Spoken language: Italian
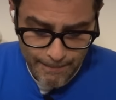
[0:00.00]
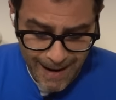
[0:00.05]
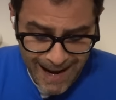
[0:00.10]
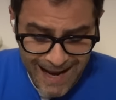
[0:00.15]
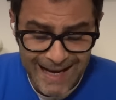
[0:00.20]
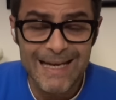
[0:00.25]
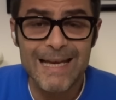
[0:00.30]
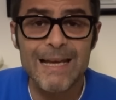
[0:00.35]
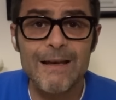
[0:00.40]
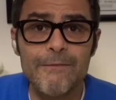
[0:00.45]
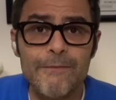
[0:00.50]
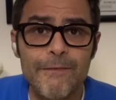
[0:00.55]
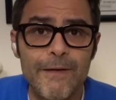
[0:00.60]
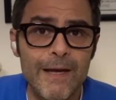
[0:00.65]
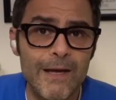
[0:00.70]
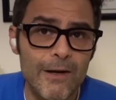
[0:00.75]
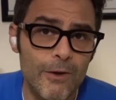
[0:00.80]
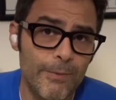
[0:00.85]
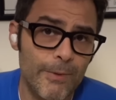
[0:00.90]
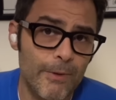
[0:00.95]
Ma il
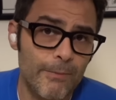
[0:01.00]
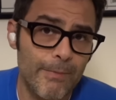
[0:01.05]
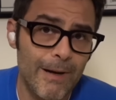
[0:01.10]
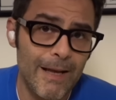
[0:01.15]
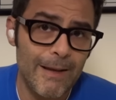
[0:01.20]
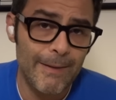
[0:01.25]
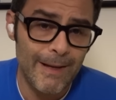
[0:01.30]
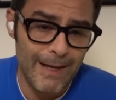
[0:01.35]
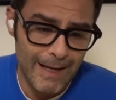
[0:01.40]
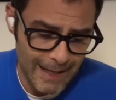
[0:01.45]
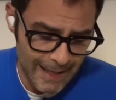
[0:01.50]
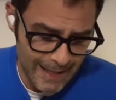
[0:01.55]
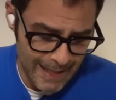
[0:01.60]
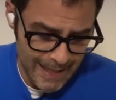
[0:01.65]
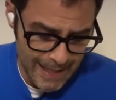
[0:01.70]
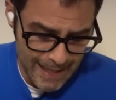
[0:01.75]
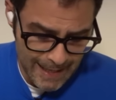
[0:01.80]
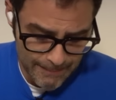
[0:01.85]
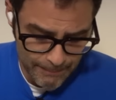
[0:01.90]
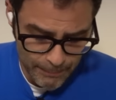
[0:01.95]
vero
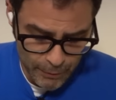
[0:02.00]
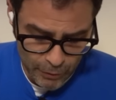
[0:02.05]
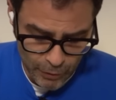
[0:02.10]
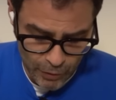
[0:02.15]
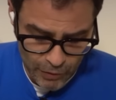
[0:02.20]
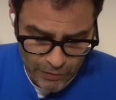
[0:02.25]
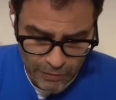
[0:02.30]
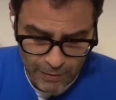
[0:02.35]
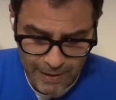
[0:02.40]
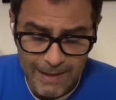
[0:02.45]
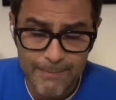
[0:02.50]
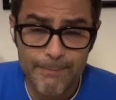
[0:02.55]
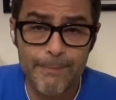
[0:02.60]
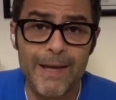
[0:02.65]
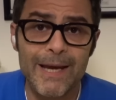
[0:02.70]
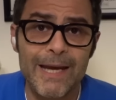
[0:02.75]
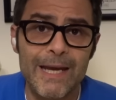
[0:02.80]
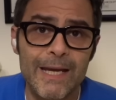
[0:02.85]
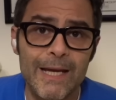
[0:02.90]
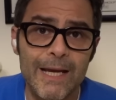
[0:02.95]
problema è piuttosto
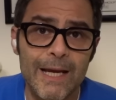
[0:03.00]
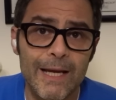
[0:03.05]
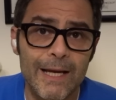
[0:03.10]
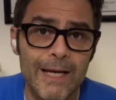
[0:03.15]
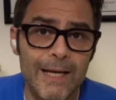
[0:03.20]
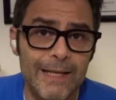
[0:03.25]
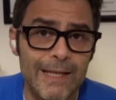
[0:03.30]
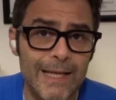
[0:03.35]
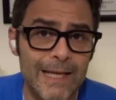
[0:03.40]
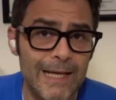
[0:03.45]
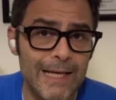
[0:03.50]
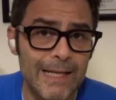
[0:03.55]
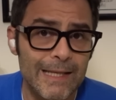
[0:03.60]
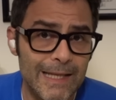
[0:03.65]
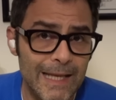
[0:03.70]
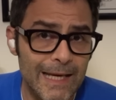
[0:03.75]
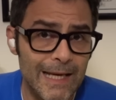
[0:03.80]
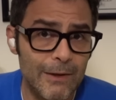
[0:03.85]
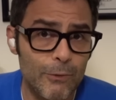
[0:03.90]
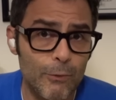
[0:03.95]
nel pairing eh,
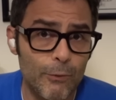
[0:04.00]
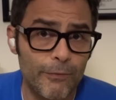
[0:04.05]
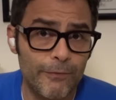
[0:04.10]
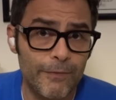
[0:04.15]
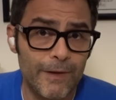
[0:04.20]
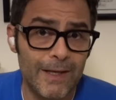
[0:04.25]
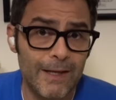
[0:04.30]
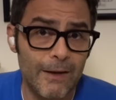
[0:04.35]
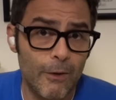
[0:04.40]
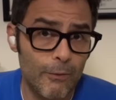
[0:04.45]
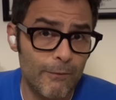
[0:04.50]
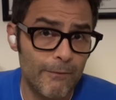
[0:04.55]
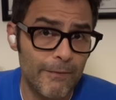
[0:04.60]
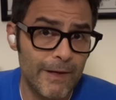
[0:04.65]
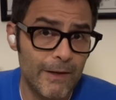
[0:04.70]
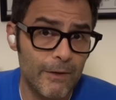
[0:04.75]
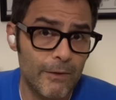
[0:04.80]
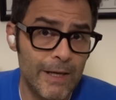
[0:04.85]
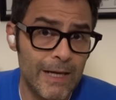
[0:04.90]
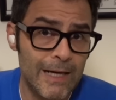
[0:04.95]
del, delle cuffie,
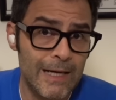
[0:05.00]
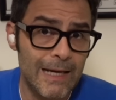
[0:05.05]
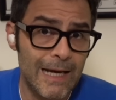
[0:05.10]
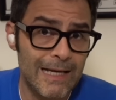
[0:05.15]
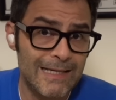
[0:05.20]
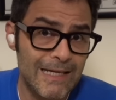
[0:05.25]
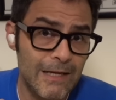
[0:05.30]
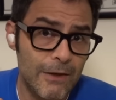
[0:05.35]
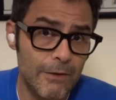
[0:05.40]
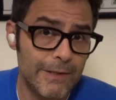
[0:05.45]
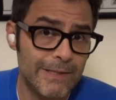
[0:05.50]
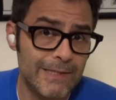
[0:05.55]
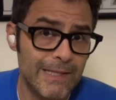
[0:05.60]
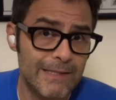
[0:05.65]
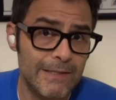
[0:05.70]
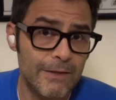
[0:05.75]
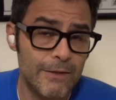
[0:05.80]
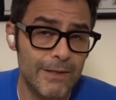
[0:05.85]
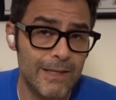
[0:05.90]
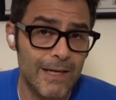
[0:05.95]
ovvero nella
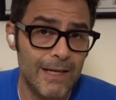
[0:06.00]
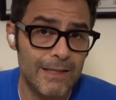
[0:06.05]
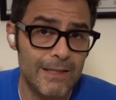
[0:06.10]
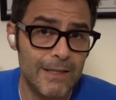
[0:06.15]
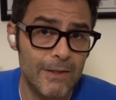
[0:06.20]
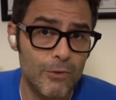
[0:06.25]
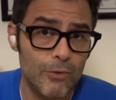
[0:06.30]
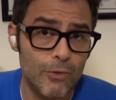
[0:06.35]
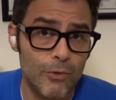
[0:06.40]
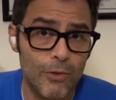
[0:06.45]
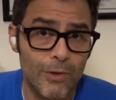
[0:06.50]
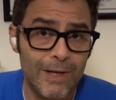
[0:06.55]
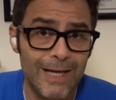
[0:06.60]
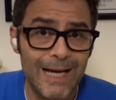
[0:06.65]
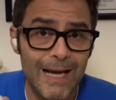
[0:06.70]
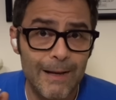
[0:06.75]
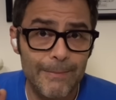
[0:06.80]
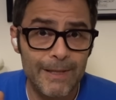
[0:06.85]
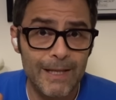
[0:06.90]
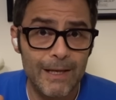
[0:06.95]
sincronizzazione tra di
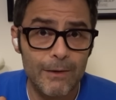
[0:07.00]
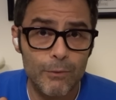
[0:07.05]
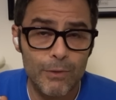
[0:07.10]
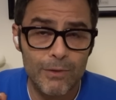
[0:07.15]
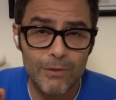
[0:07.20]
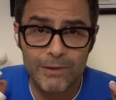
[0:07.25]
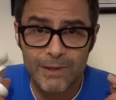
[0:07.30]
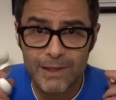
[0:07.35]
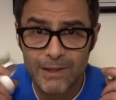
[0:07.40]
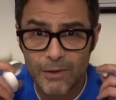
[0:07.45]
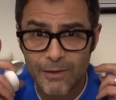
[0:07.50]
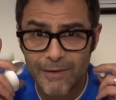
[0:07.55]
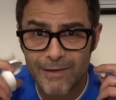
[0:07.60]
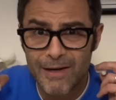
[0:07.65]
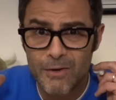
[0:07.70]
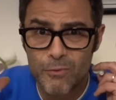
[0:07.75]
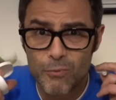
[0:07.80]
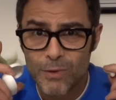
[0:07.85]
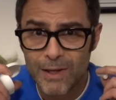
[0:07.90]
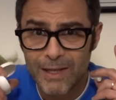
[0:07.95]
loro. Capita alcune volte di
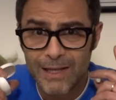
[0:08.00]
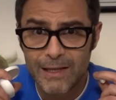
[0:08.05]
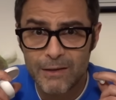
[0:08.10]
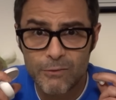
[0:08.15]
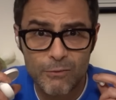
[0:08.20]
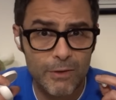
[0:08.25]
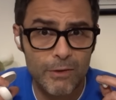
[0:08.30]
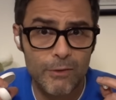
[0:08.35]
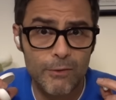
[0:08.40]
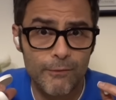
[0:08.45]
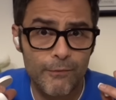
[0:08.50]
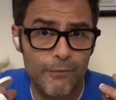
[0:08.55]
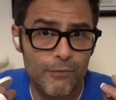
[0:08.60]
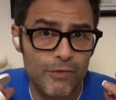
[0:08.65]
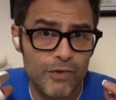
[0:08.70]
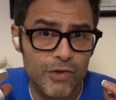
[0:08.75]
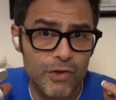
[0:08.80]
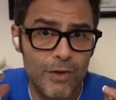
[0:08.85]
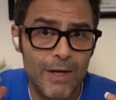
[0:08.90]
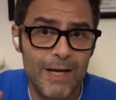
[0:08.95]
trovarne una delle due che non
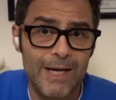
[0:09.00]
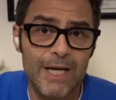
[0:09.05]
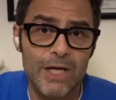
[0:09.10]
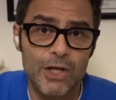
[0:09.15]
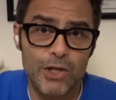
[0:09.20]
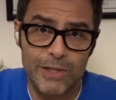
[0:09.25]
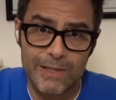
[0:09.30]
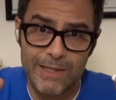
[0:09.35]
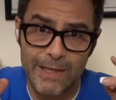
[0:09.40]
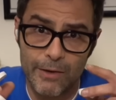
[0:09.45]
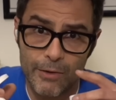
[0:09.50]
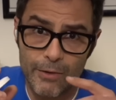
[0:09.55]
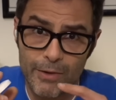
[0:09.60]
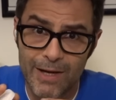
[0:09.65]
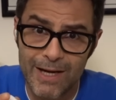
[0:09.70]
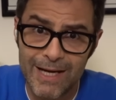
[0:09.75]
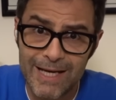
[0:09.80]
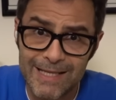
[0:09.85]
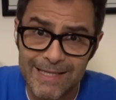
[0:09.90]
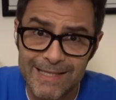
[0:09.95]
funziona, è
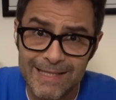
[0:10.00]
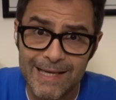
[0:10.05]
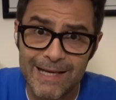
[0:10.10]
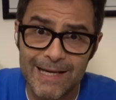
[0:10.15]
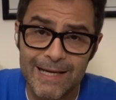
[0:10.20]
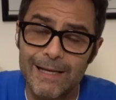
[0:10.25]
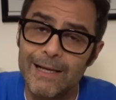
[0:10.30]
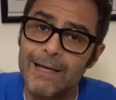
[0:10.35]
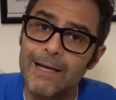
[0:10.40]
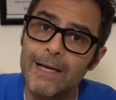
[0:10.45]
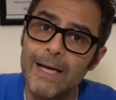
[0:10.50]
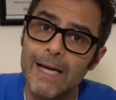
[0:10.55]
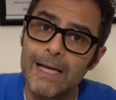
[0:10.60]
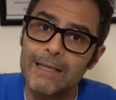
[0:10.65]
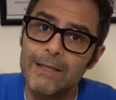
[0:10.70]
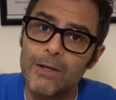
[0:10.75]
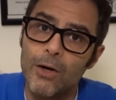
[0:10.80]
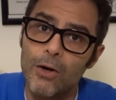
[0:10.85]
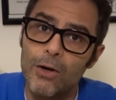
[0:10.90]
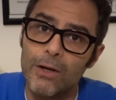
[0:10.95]
necessario reinserirle
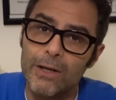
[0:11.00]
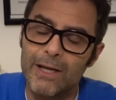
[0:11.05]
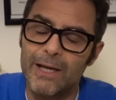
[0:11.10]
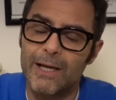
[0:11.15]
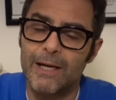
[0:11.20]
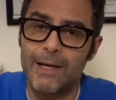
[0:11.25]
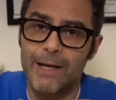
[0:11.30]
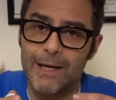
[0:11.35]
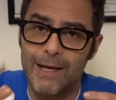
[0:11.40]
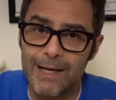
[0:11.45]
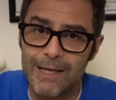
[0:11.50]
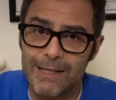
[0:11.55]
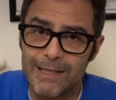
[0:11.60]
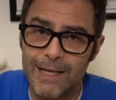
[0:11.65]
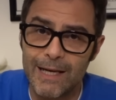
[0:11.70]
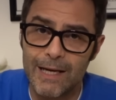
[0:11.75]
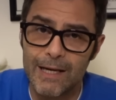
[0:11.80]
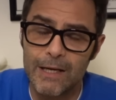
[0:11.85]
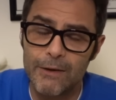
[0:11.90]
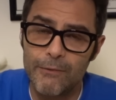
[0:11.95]
nel dock,
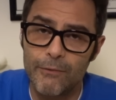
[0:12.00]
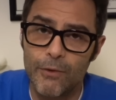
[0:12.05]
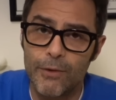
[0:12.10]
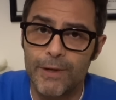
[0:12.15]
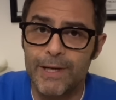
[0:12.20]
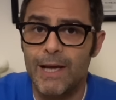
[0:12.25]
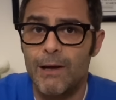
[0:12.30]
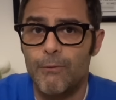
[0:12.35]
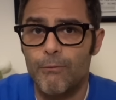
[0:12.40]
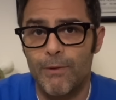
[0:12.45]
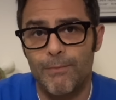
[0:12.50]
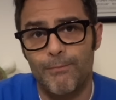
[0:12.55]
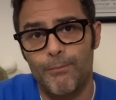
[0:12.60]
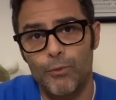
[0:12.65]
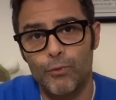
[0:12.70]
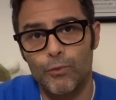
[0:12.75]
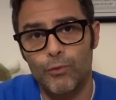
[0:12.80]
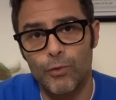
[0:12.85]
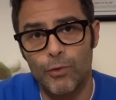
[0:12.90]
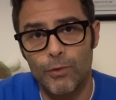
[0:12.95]
ritirarle fuori e a
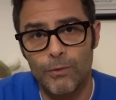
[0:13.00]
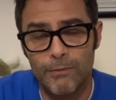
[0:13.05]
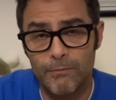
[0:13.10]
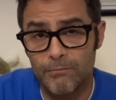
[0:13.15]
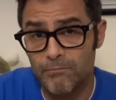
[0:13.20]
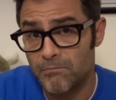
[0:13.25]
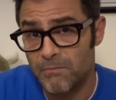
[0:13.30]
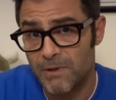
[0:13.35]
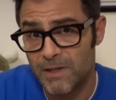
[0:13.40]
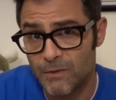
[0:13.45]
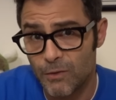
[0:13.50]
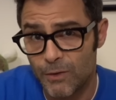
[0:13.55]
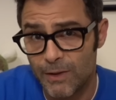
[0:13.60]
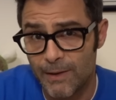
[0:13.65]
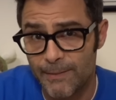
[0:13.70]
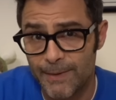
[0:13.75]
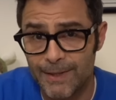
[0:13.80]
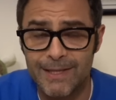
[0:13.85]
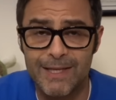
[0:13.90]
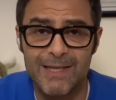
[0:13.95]
quel punto mm,
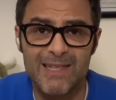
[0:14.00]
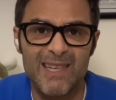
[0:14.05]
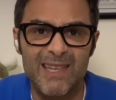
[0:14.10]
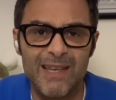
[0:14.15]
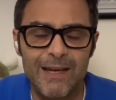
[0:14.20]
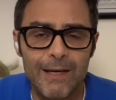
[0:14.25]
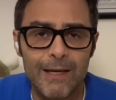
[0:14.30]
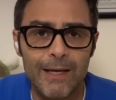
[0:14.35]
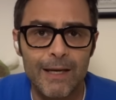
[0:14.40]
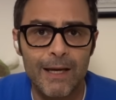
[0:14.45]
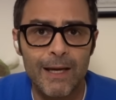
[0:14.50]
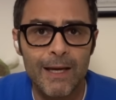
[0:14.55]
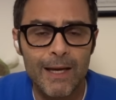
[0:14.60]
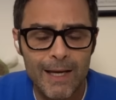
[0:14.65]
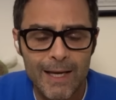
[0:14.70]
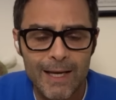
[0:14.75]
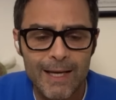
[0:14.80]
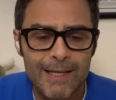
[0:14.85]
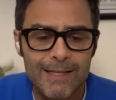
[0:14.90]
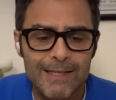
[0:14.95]
solitamente si,
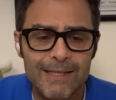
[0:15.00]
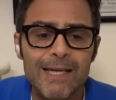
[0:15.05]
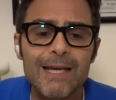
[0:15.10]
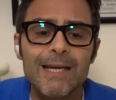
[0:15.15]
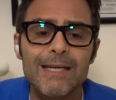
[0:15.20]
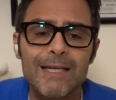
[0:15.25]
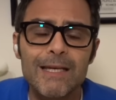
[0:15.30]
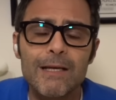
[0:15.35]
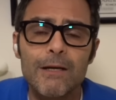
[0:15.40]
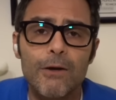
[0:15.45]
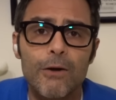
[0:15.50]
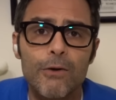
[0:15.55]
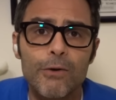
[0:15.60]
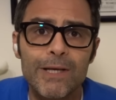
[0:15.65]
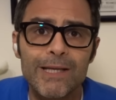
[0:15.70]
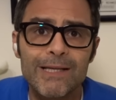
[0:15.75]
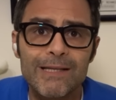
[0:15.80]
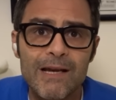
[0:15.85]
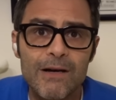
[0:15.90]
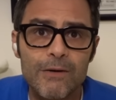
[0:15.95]
ri, si
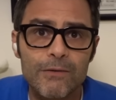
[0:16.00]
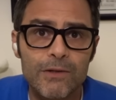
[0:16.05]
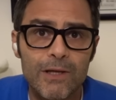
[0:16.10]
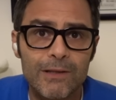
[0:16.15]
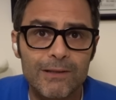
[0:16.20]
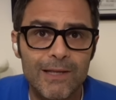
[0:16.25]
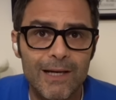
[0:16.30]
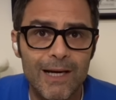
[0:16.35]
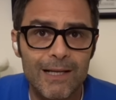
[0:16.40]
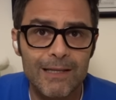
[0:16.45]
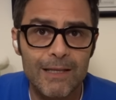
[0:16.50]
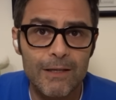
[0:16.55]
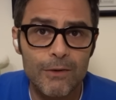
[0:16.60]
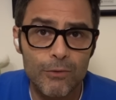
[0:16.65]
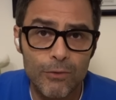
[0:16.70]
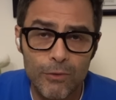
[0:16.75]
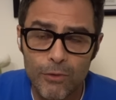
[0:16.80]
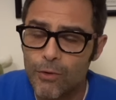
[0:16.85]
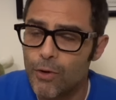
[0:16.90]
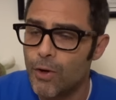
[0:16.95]
risincronizzano tra
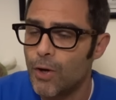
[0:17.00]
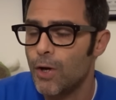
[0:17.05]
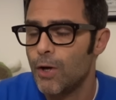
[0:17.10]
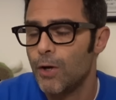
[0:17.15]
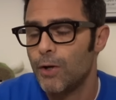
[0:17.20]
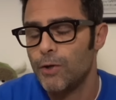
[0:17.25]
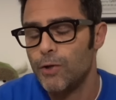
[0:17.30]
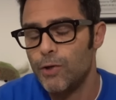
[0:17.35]
di loro.